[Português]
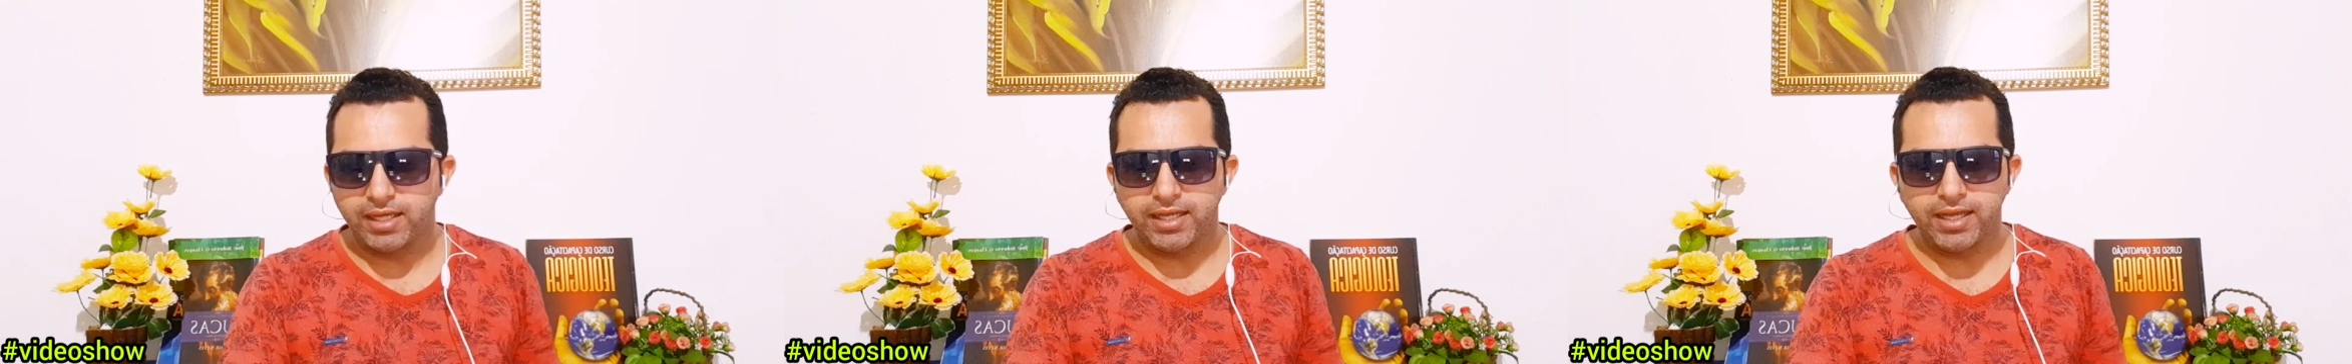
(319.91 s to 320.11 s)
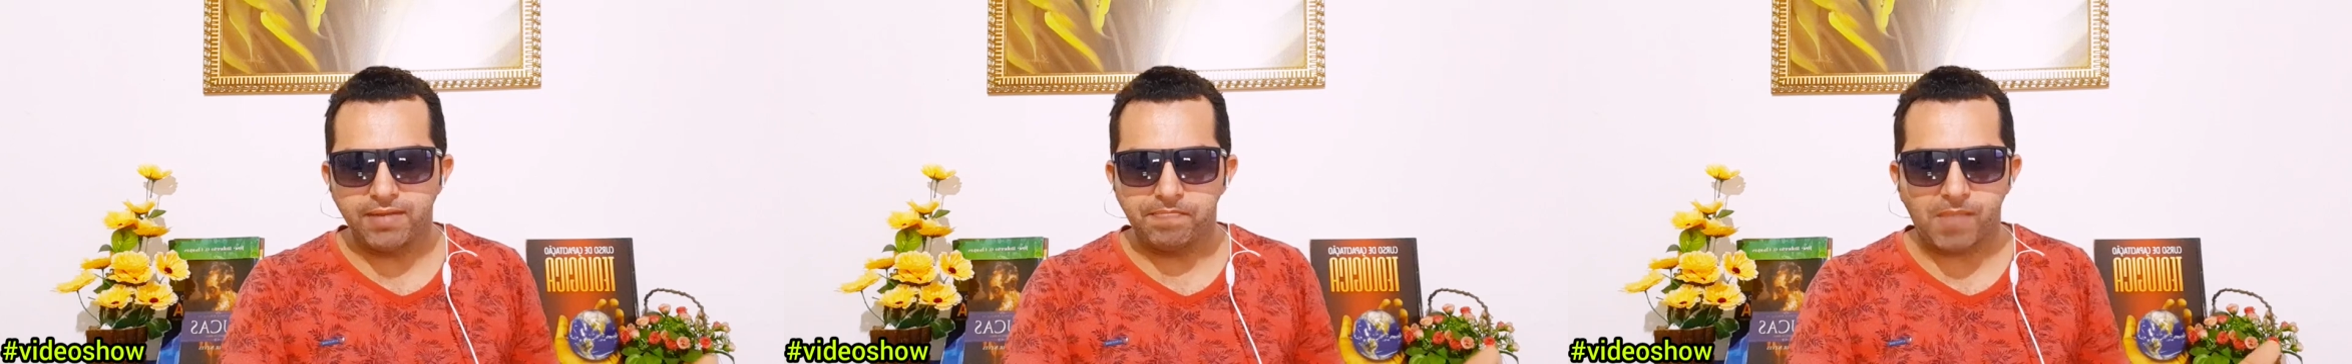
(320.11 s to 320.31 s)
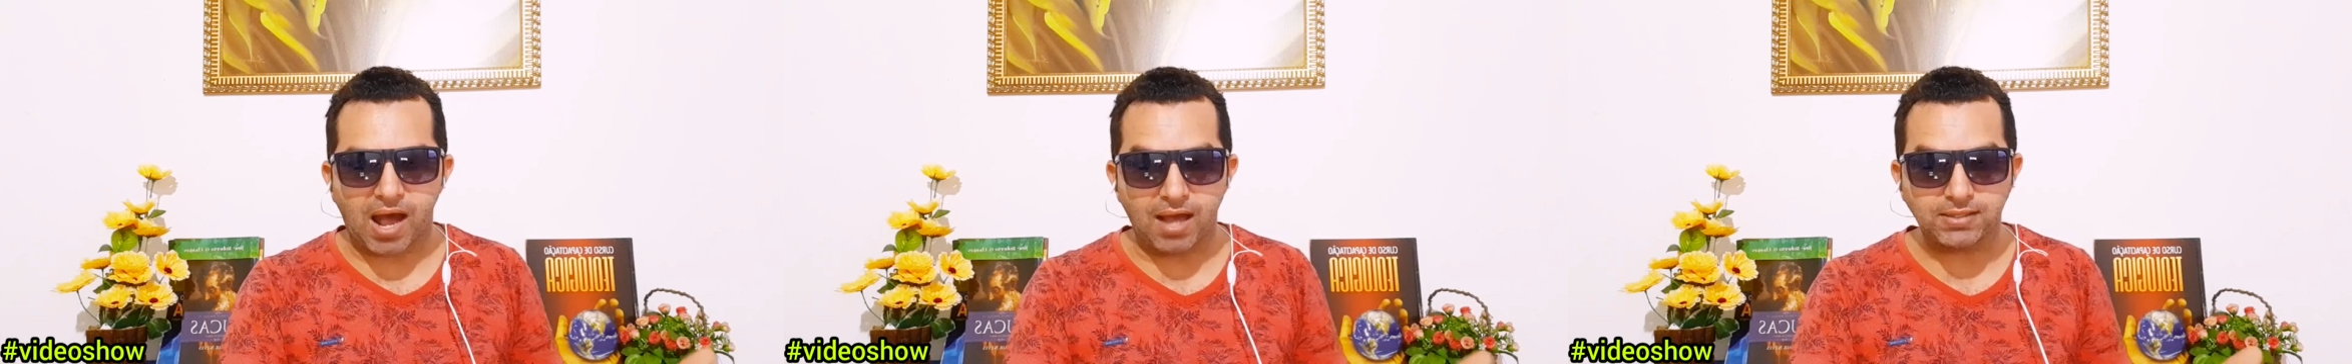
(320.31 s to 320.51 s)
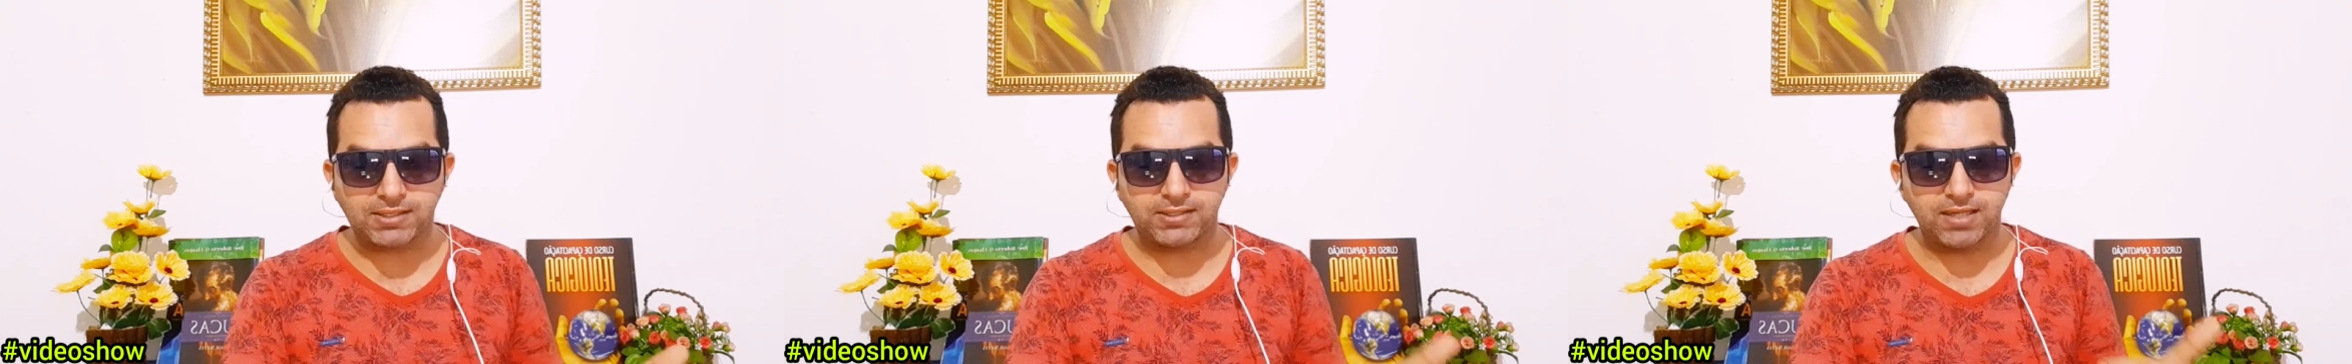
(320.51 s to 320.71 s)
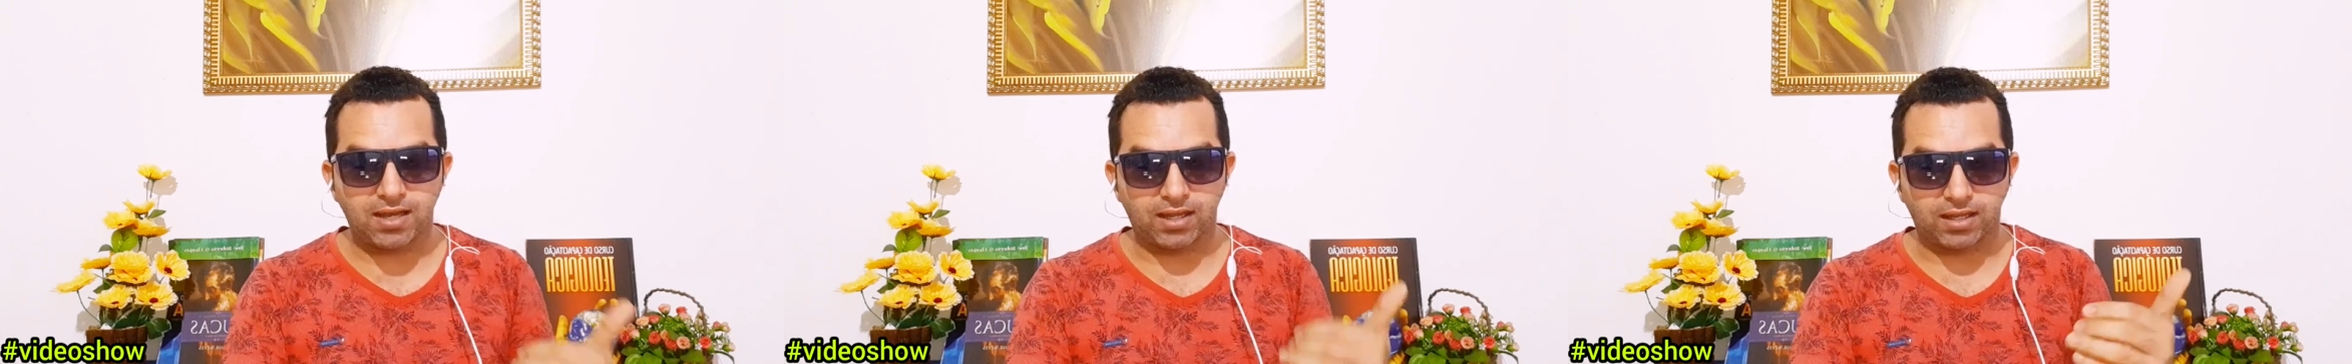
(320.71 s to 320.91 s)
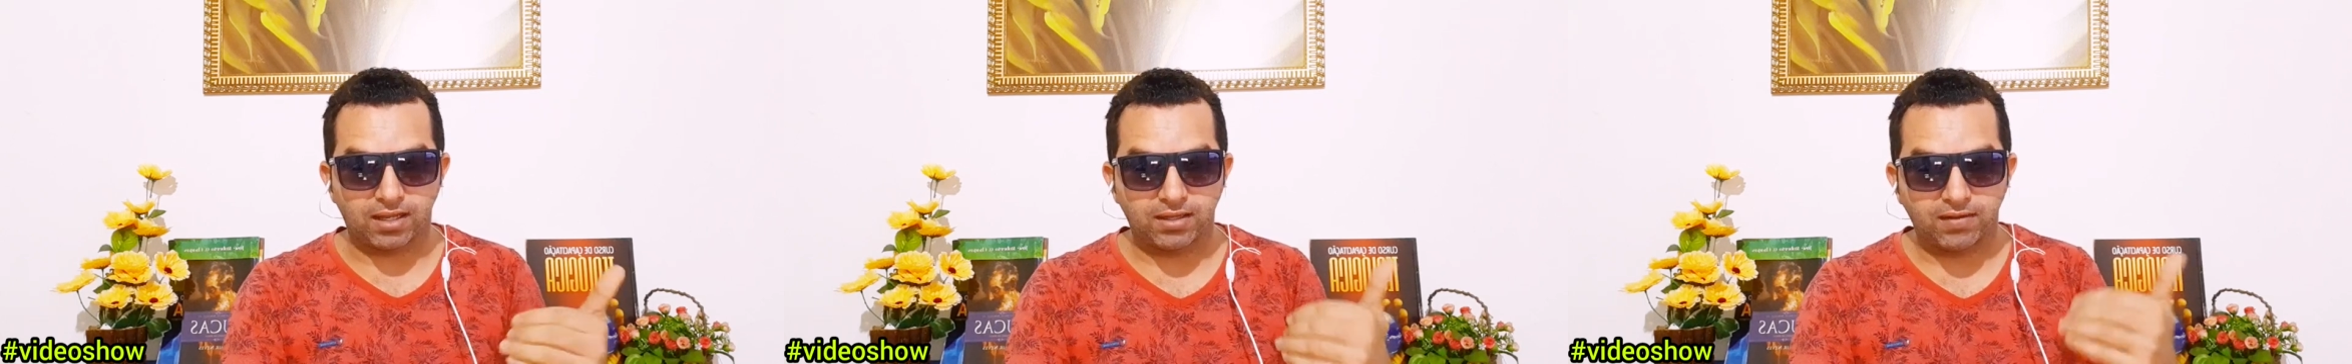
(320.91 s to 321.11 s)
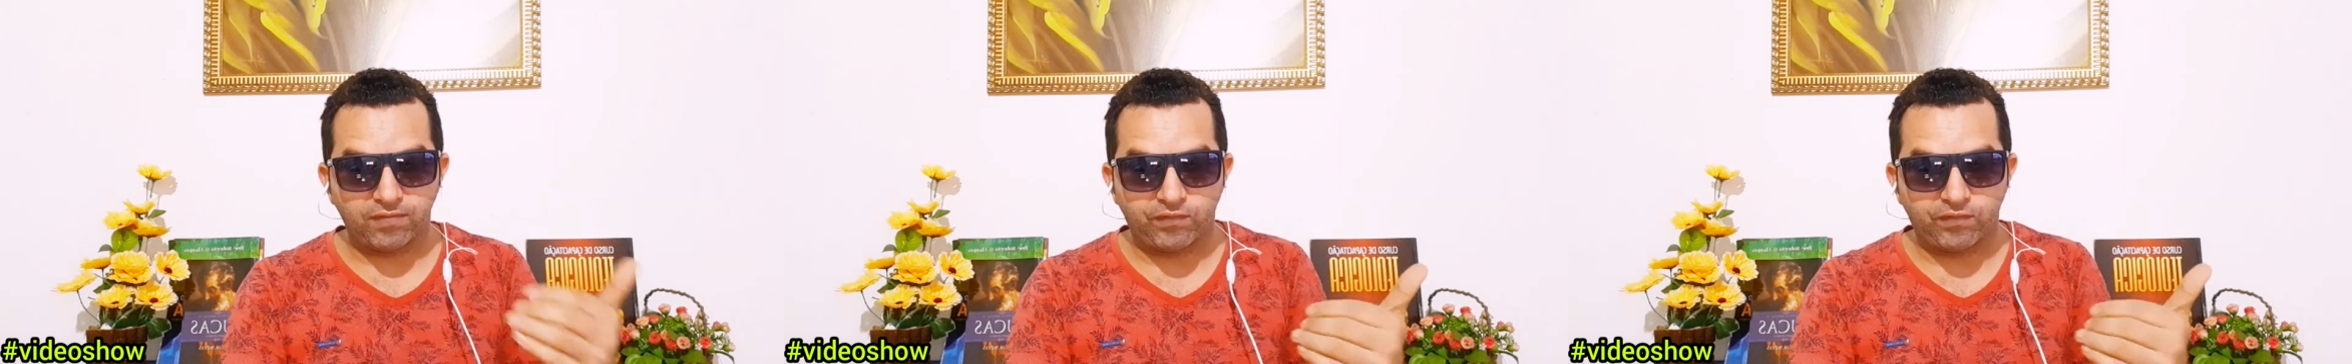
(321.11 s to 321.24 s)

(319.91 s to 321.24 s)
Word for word: E Márcia